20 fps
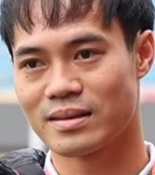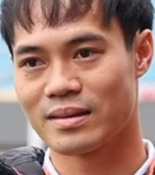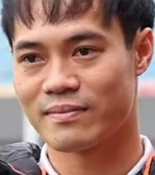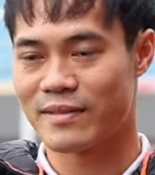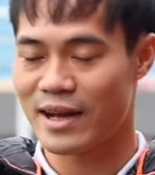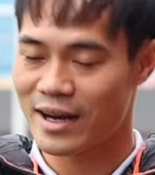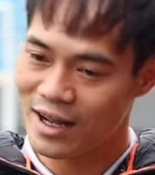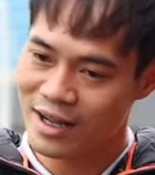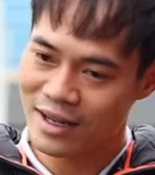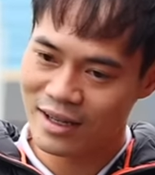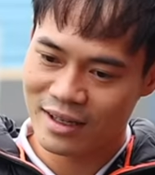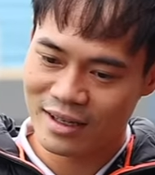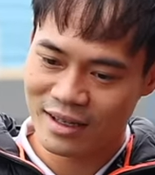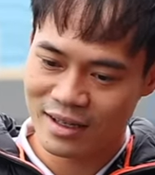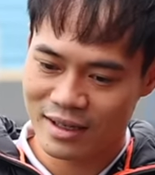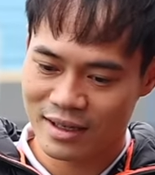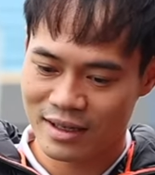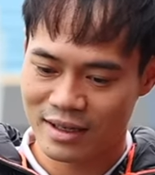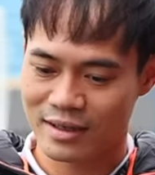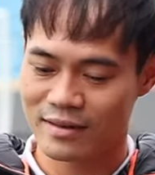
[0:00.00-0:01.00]
về đây,
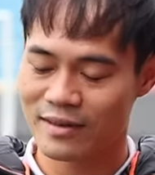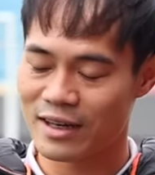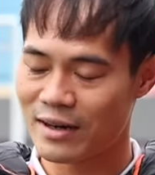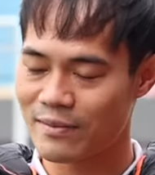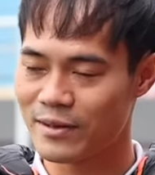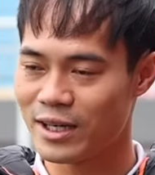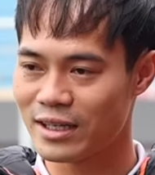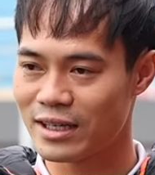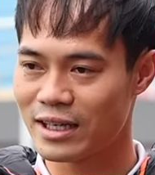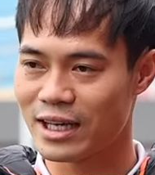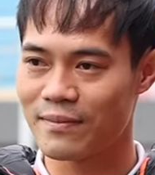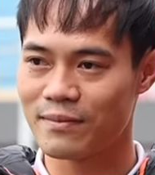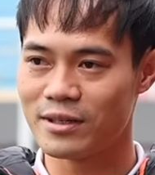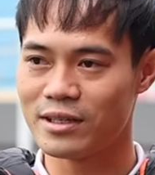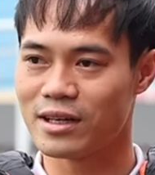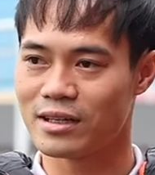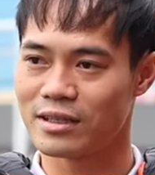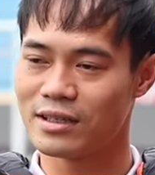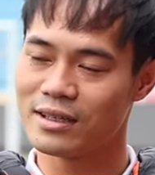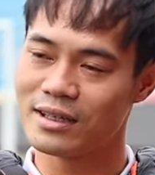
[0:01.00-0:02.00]
về Nam Định em
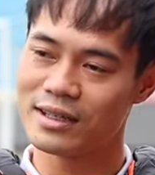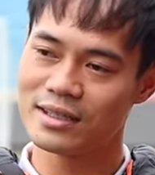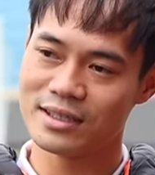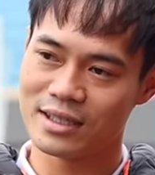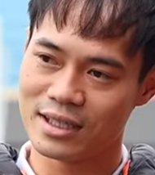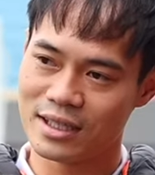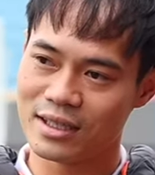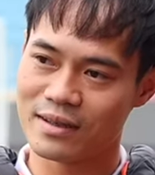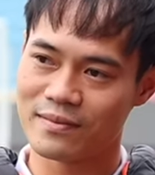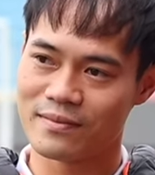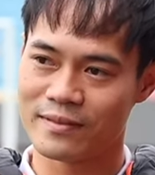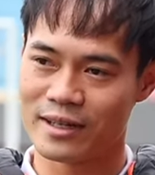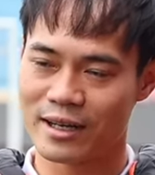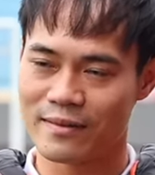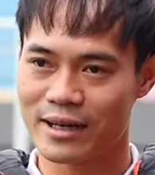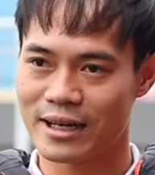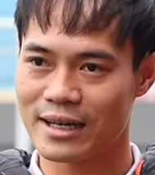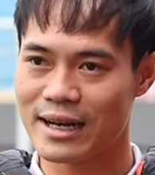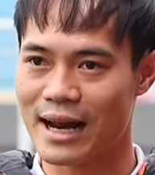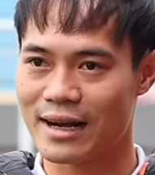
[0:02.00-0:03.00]
được những cái gì mà em
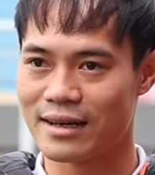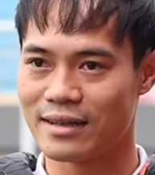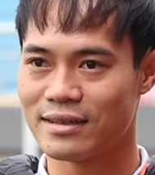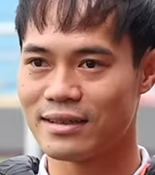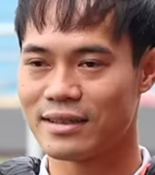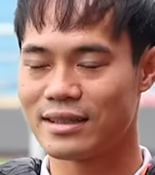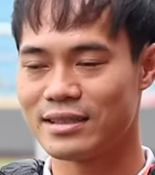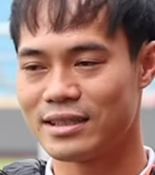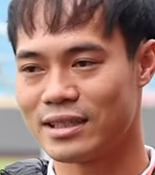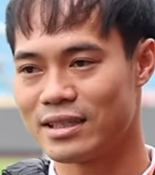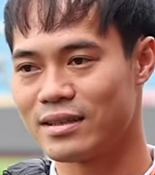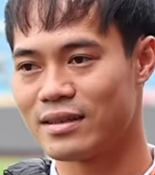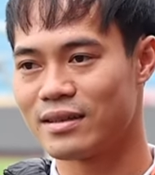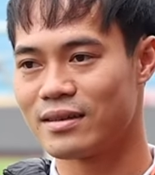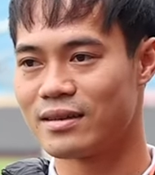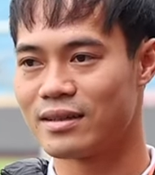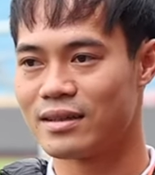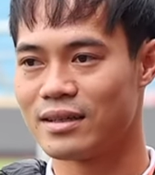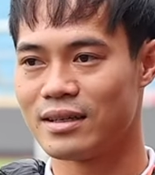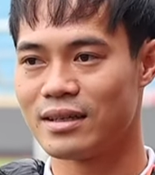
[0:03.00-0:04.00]
đã đạt được những cái gì,
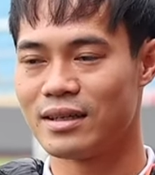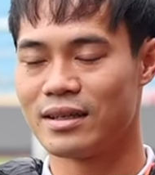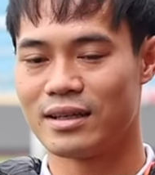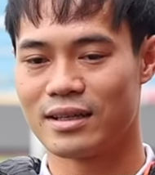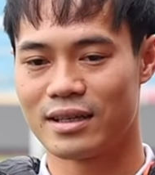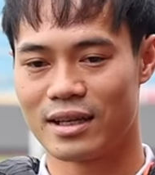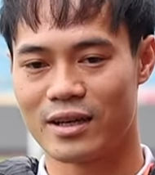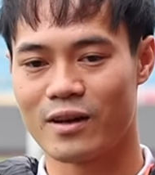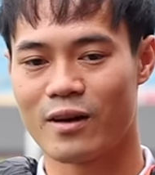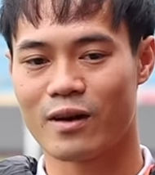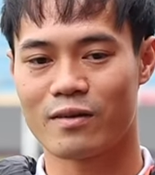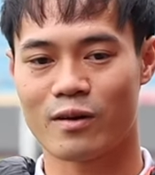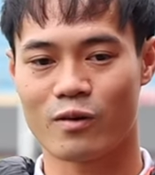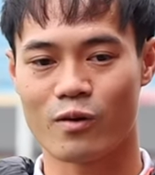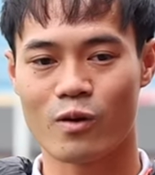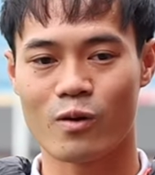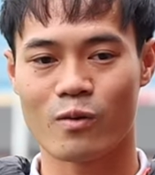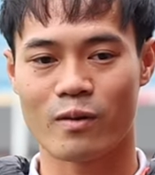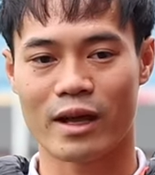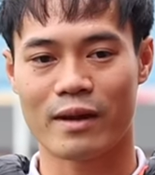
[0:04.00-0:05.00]
thì đó là
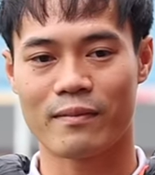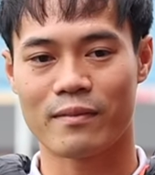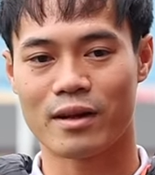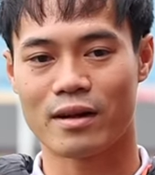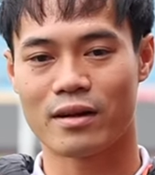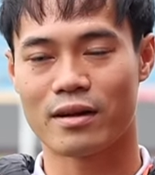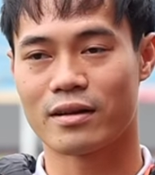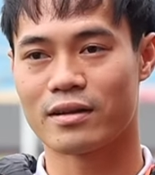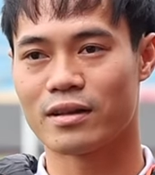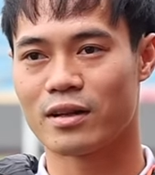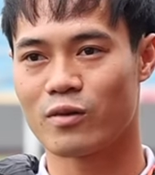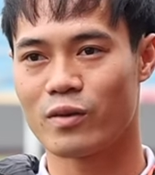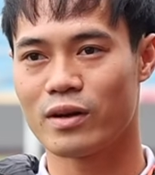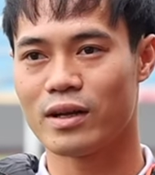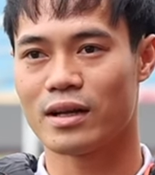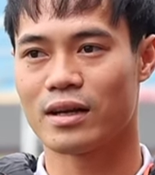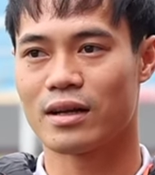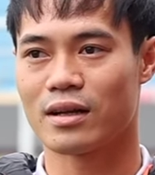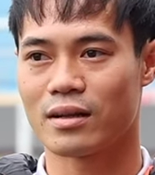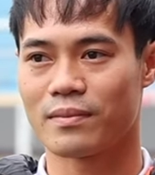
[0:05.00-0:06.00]
cuối cùng em với người quyết
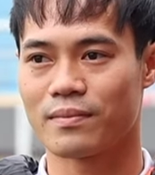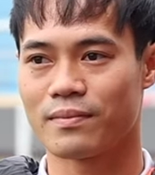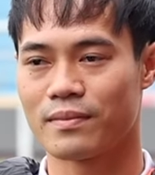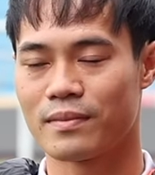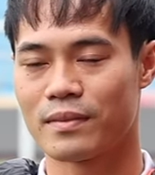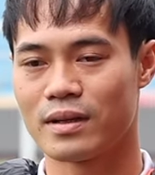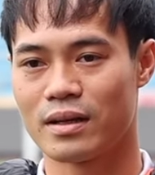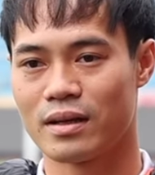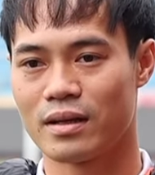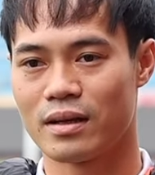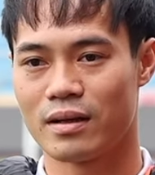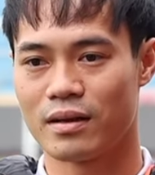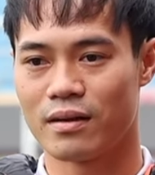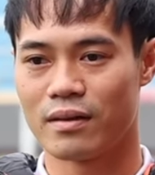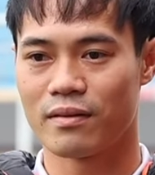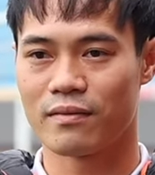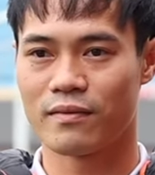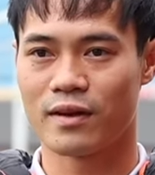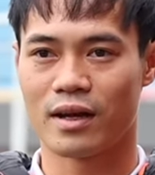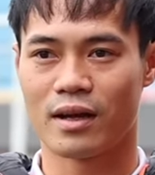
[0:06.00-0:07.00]
định là
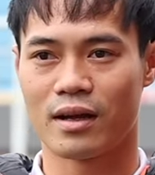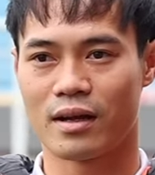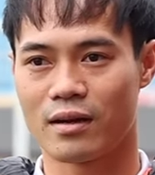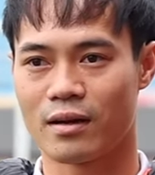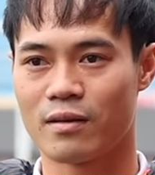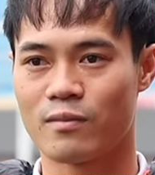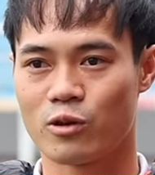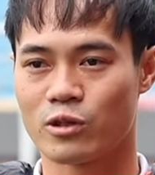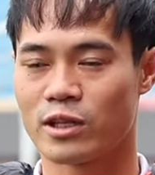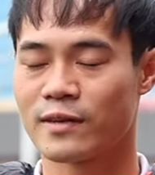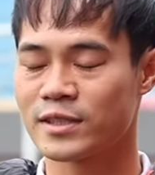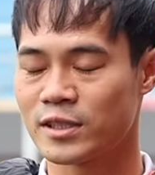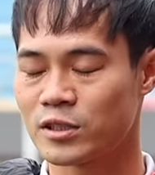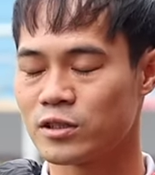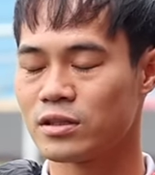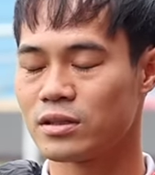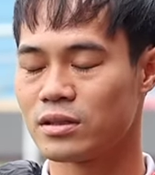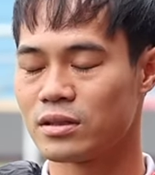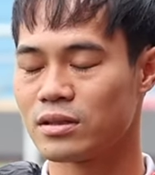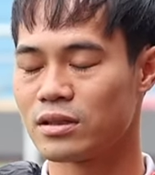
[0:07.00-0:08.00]
về câu lạc bộ Thép Xanh
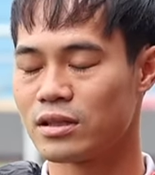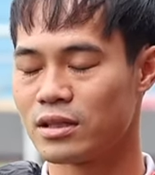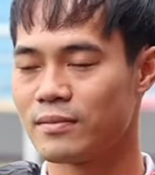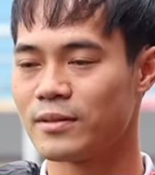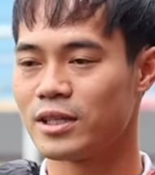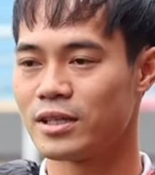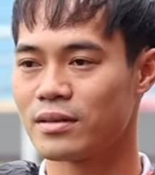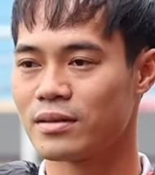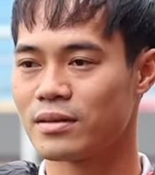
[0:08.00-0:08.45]
Nam Định.